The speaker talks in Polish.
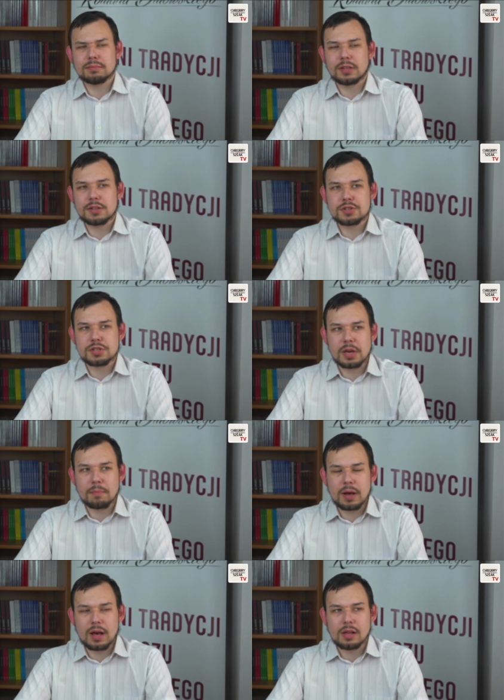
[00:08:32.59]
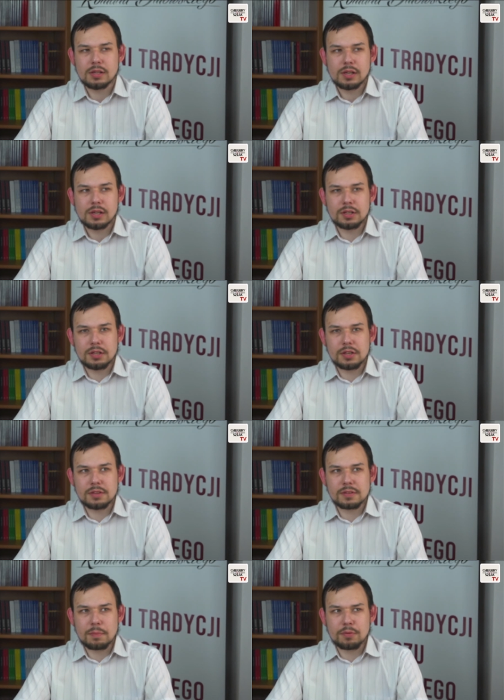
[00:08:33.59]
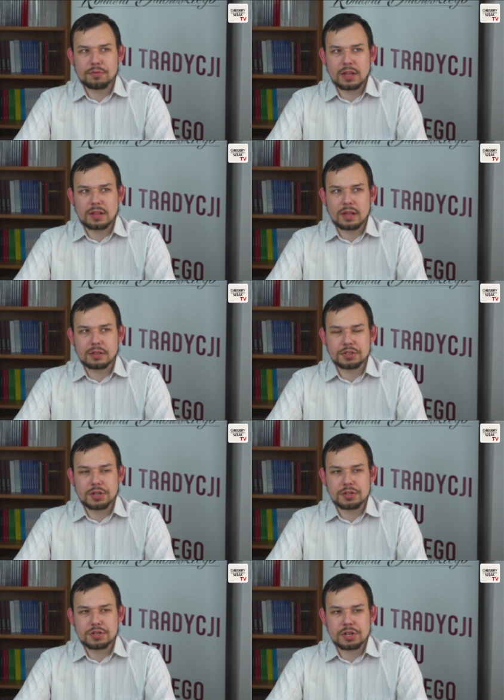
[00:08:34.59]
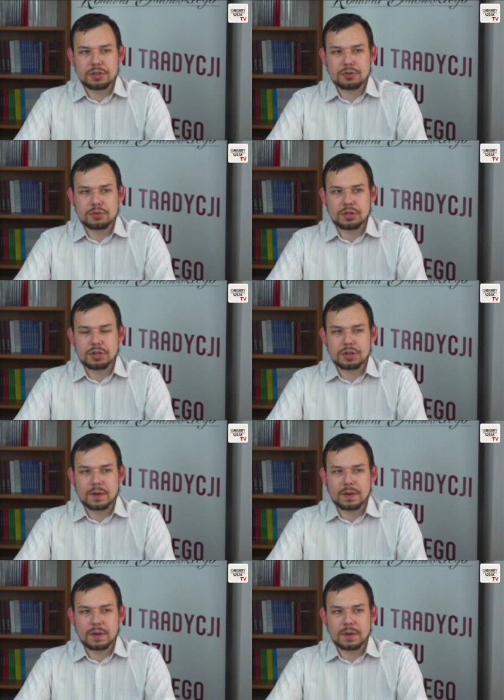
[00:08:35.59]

też nie ma i zapowiada się, że, no ich,